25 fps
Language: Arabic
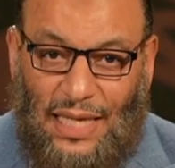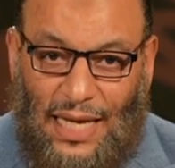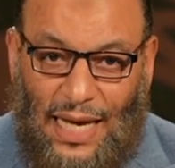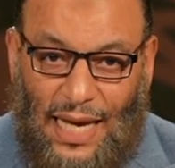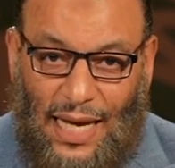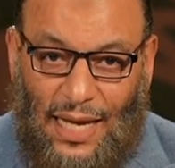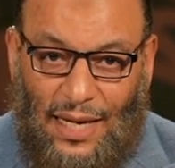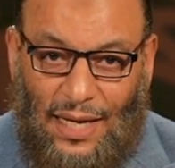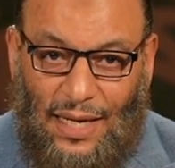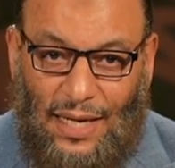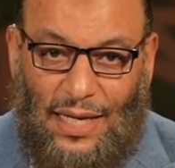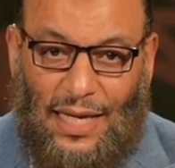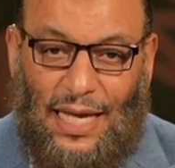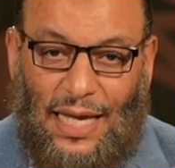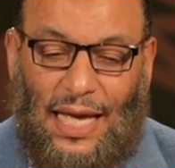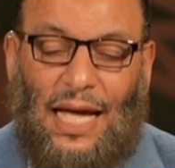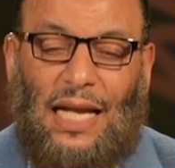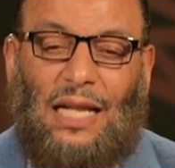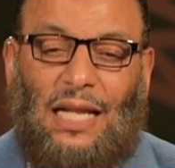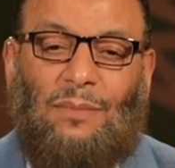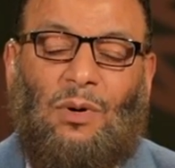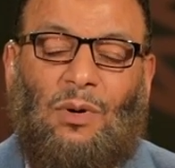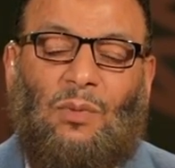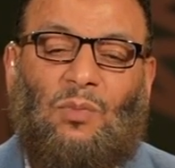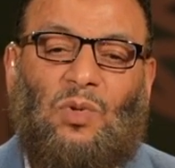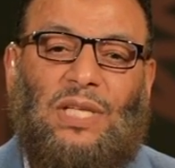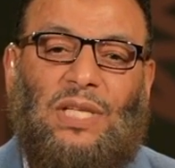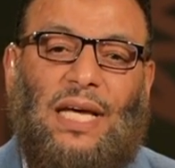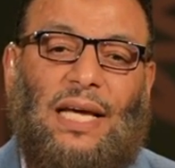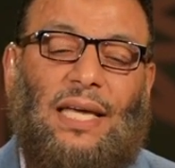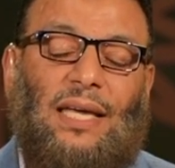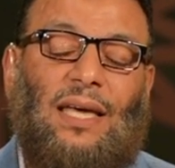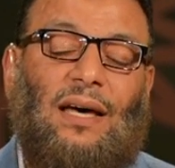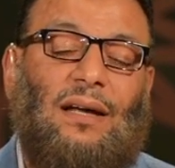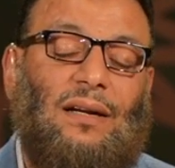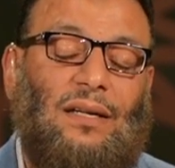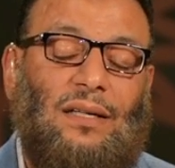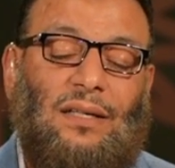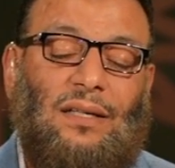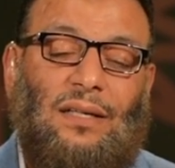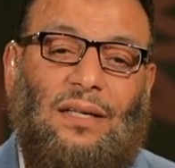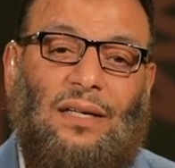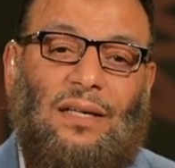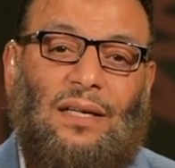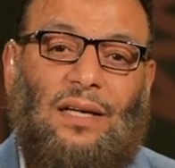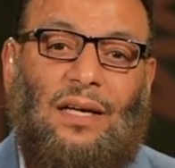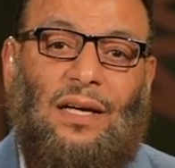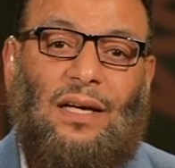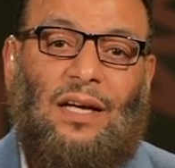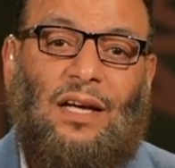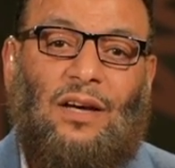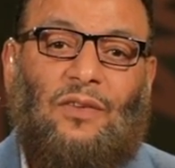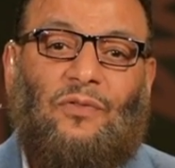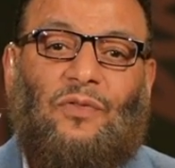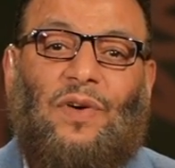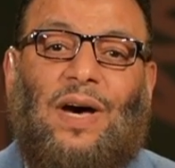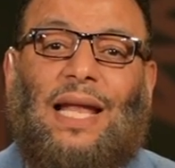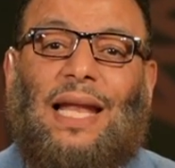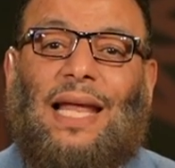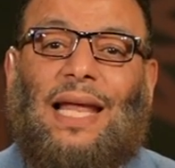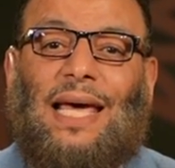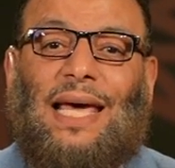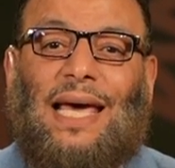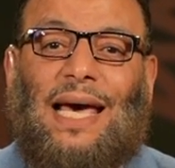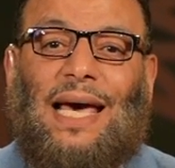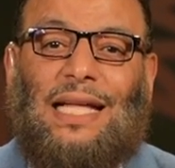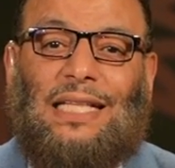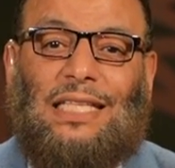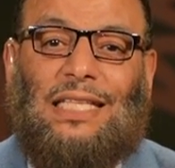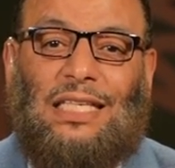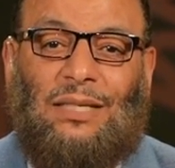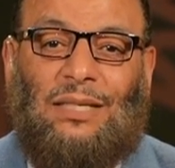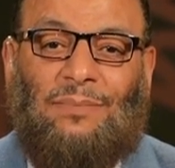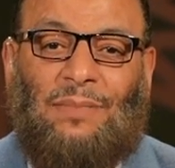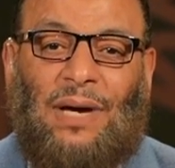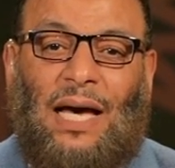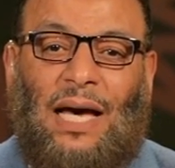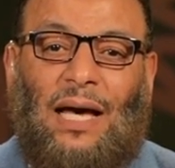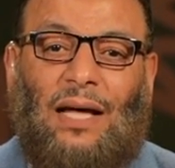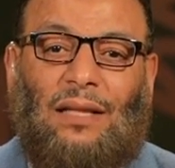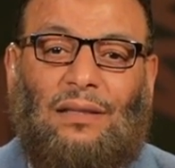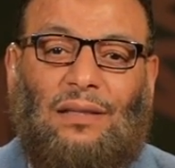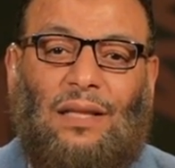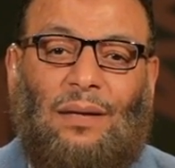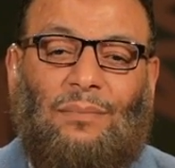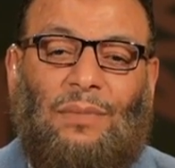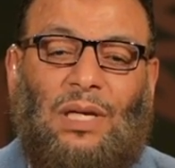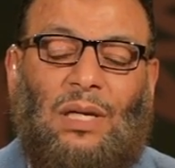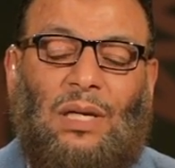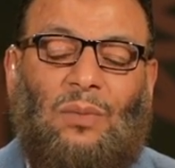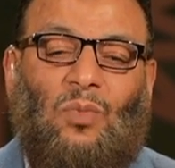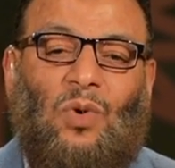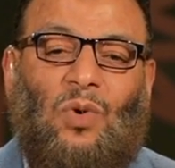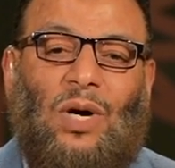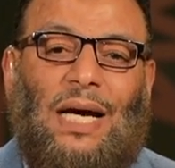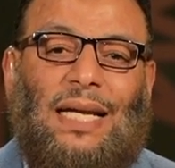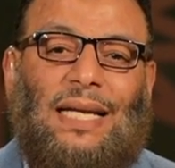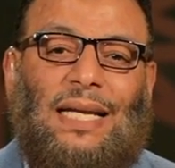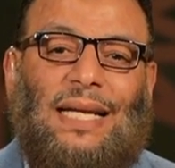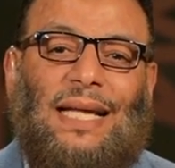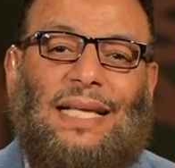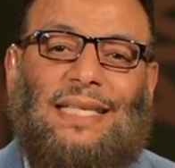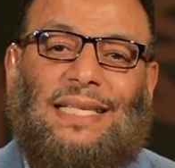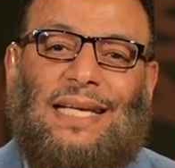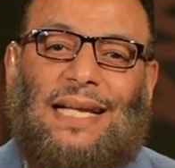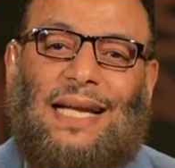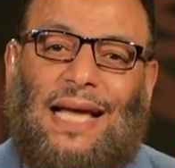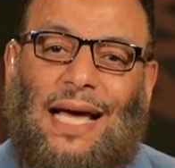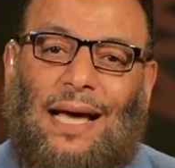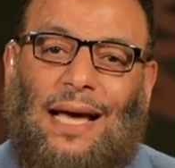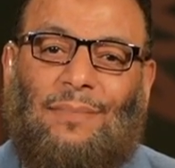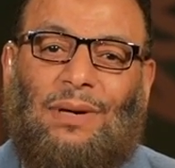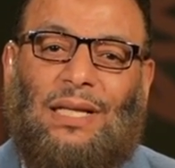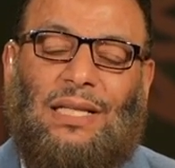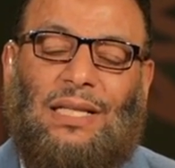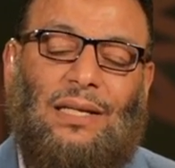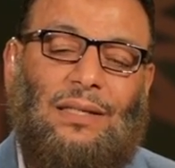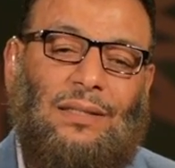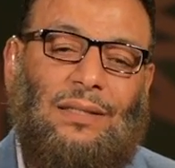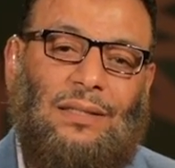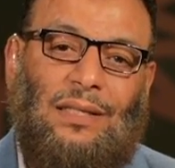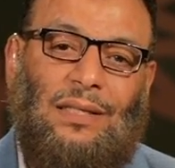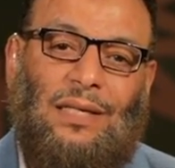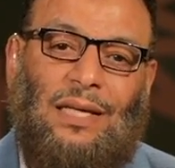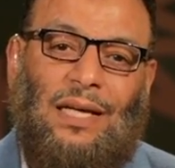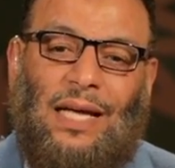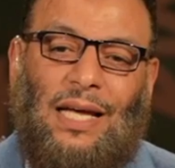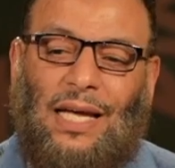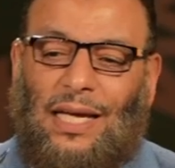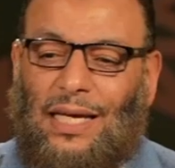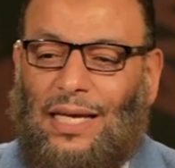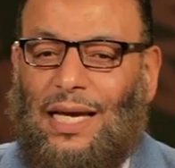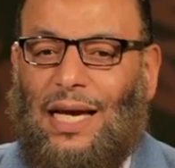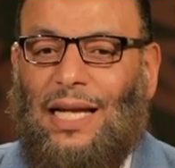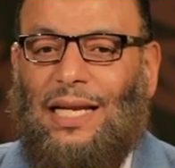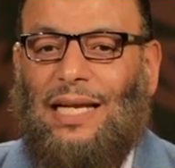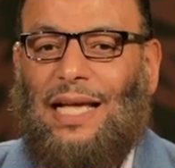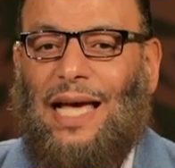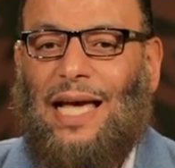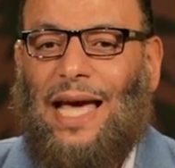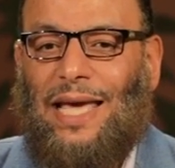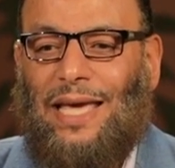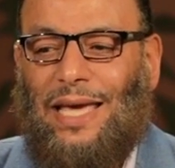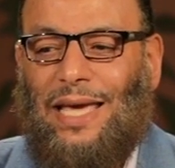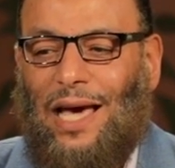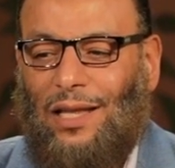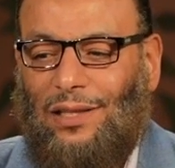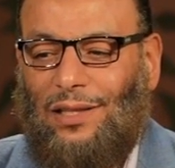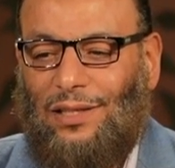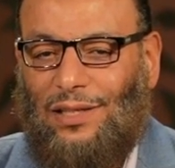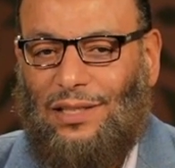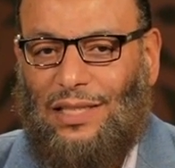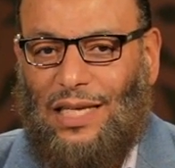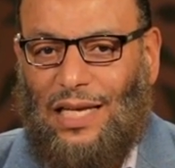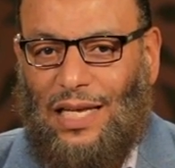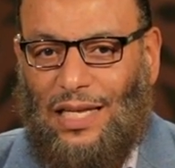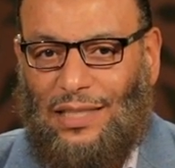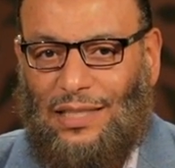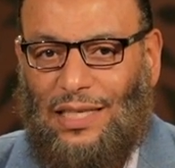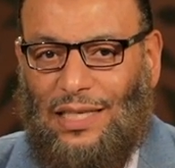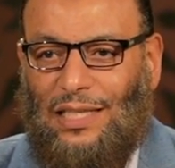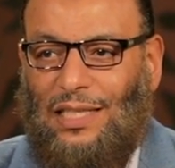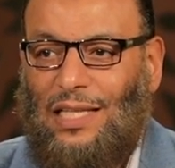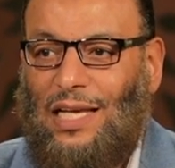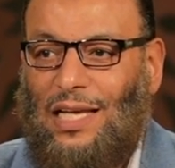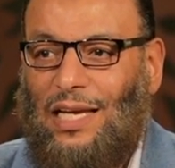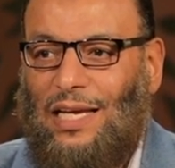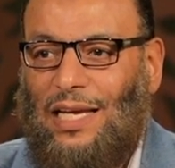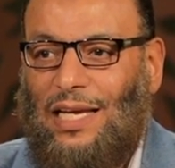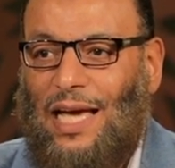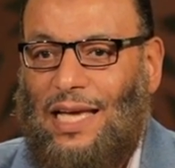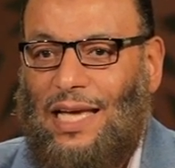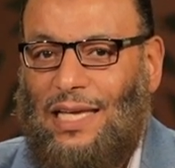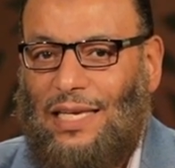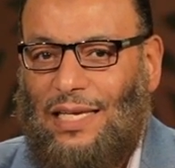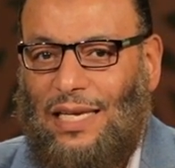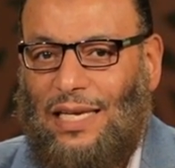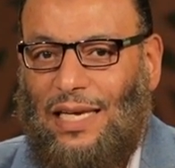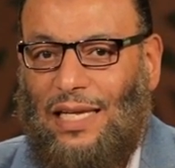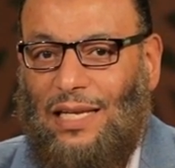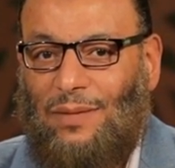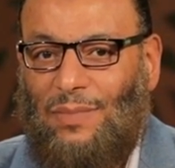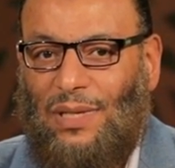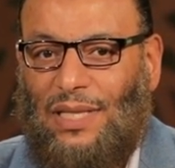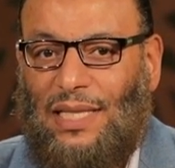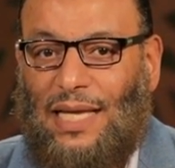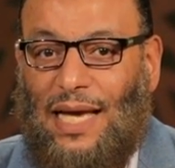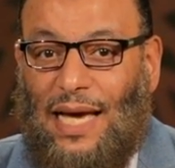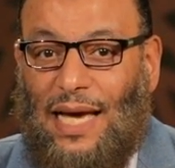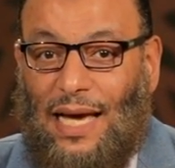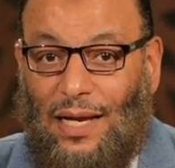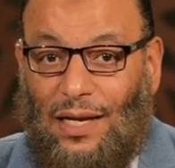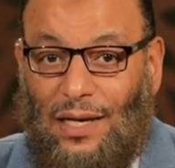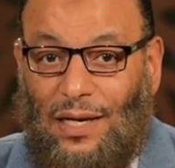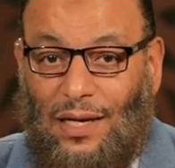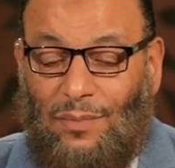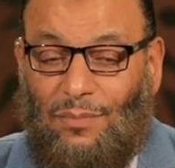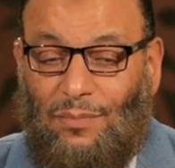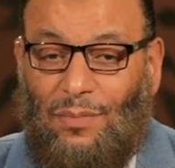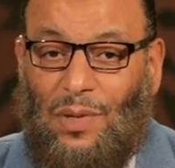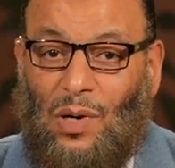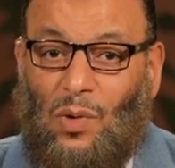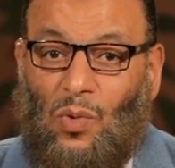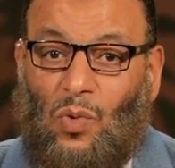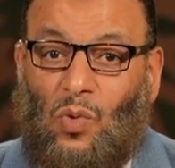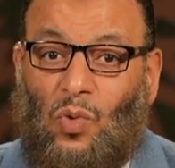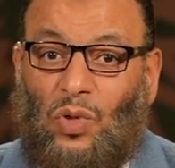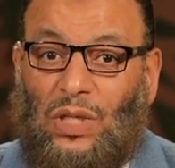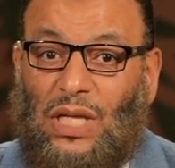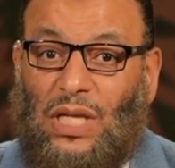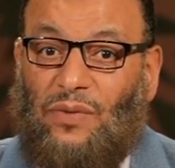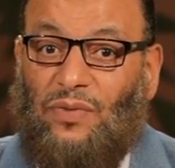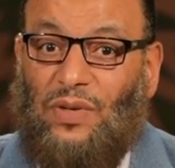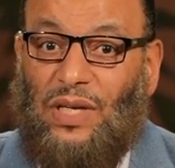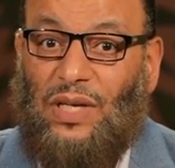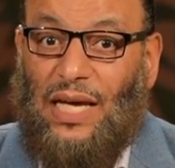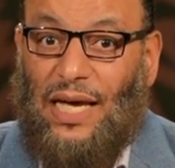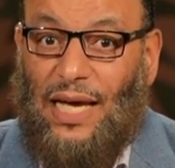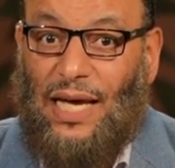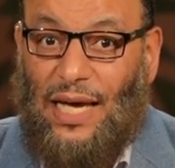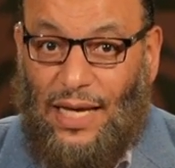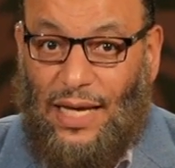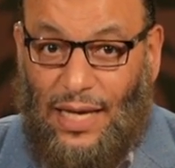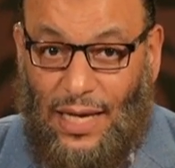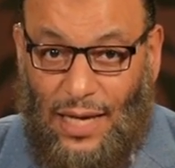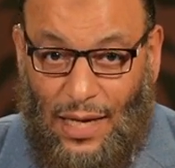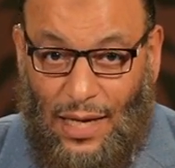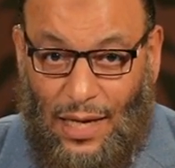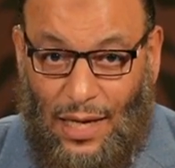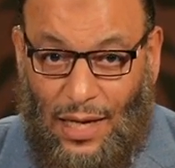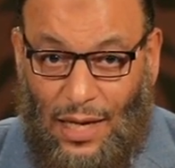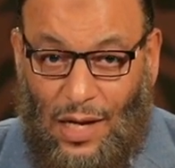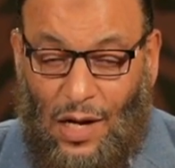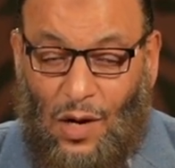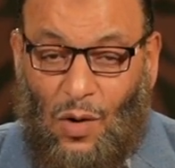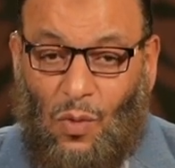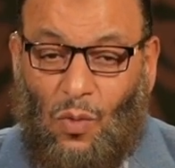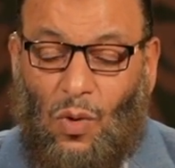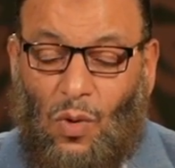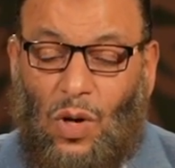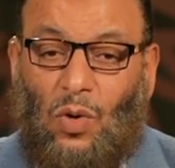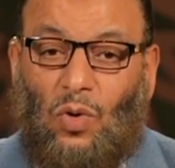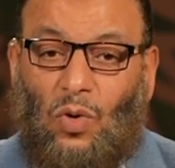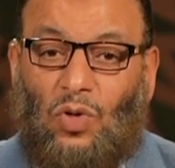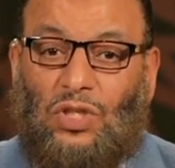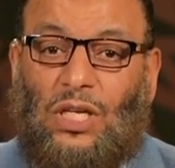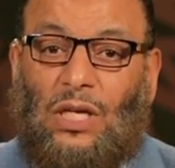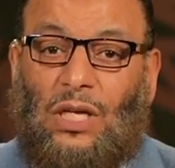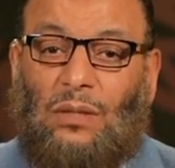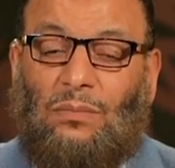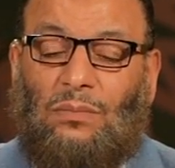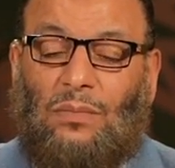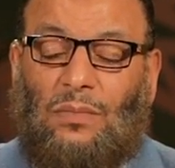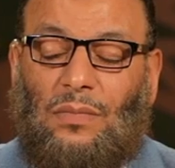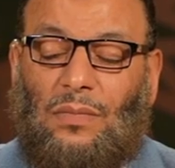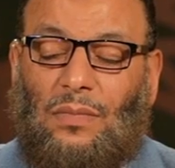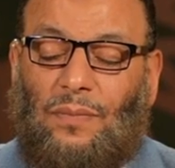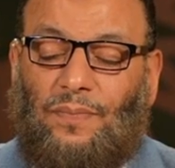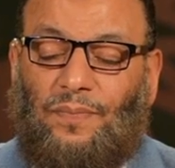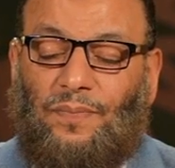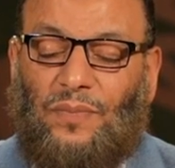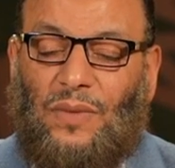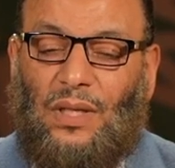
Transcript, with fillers: أهل كلمة مذكر فلا يأتي معها نعم. الضمير مؤنثا أبدا يعني أي حضرتك أنت تلاقي أي كلمة أهل موجودة في آية ويقصد نعم،